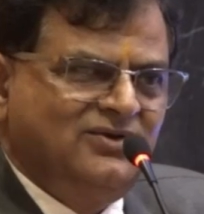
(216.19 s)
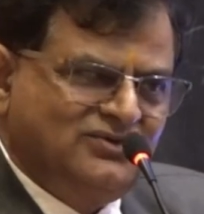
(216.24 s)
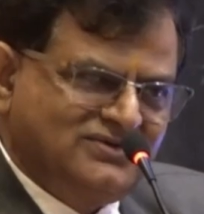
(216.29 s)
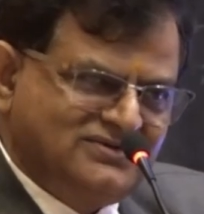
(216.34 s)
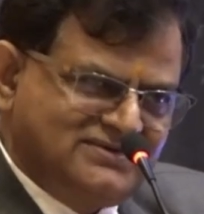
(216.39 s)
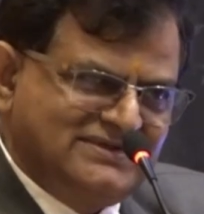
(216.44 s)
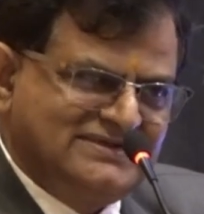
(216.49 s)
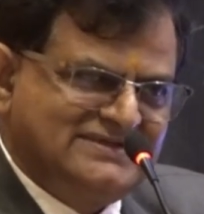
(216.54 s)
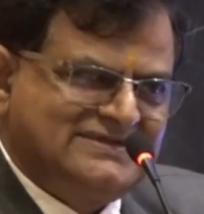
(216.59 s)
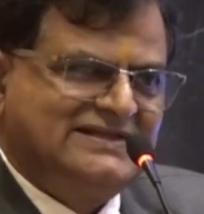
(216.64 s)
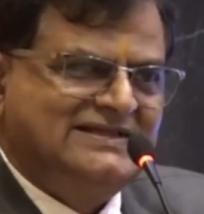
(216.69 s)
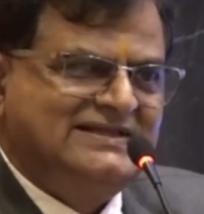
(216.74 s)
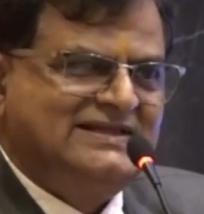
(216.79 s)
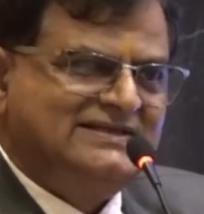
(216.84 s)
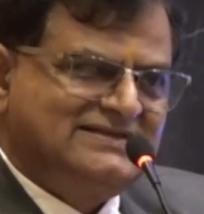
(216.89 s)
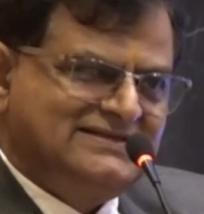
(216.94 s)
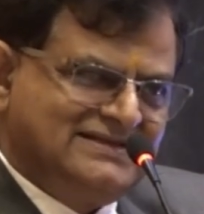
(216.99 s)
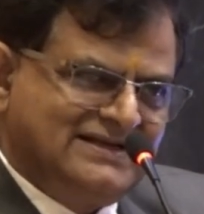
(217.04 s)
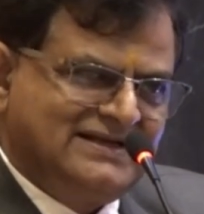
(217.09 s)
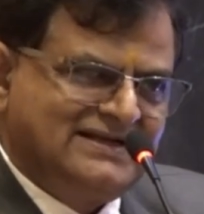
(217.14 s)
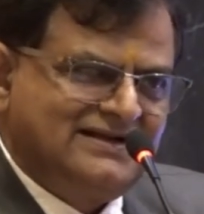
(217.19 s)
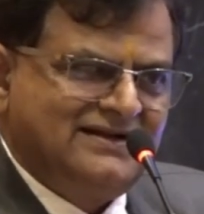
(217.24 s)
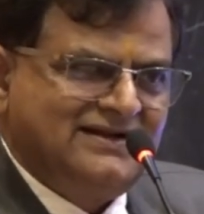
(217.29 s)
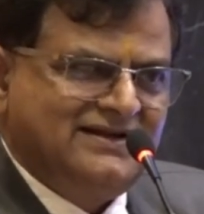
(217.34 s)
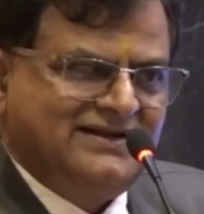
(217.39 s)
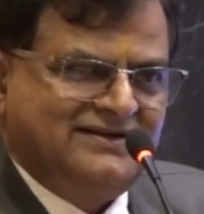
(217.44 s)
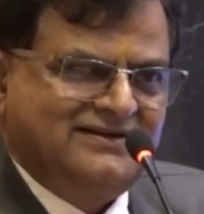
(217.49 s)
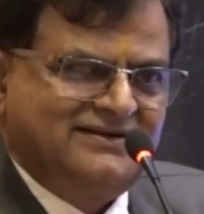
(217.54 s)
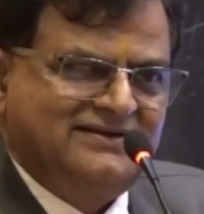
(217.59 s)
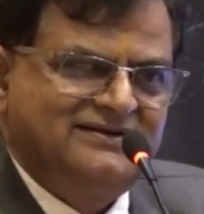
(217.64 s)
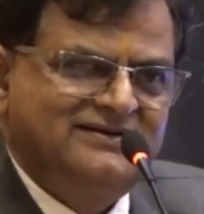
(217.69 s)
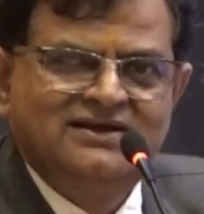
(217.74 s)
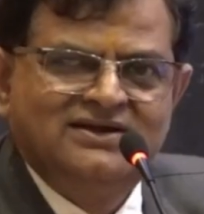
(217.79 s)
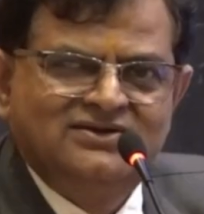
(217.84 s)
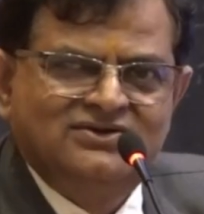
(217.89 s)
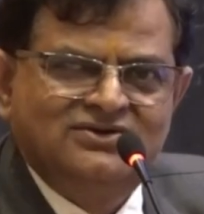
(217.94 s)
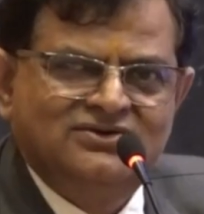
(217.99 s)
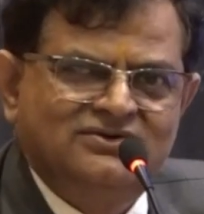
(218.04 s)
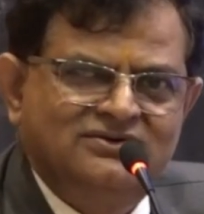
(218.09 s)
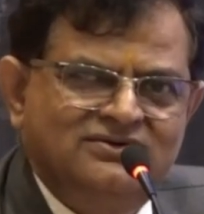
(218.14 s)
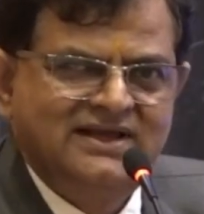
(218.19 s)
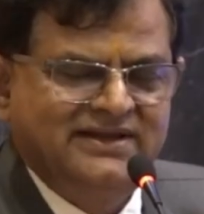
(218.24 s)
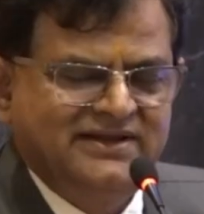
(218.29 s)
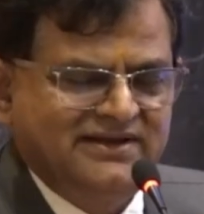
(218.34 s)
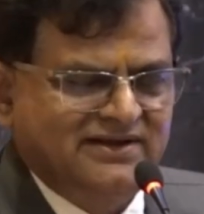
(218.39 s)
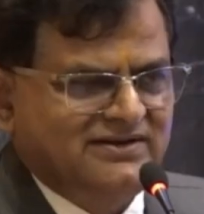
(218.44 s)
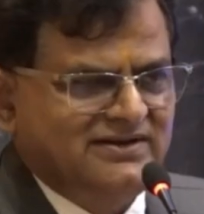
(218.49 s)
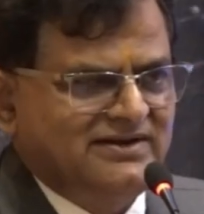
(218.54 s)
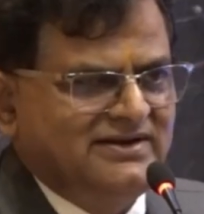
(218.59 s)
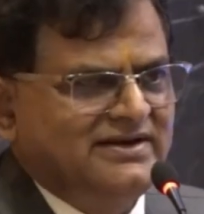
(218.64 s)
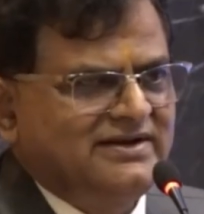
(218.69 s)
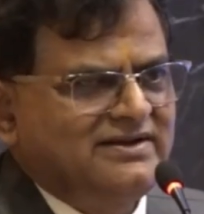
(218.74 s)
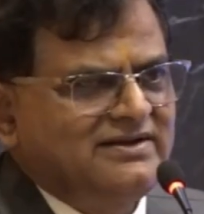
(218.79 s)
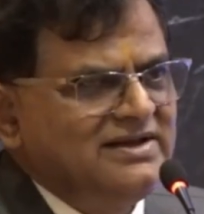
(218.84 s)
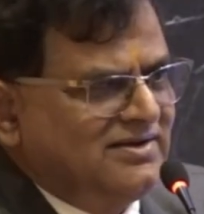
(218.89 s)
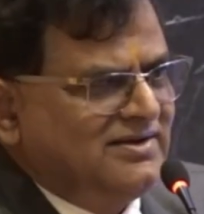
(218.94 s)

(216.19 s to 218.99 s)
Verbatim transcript: उस स्थिति से निकल आएंगे तो एक है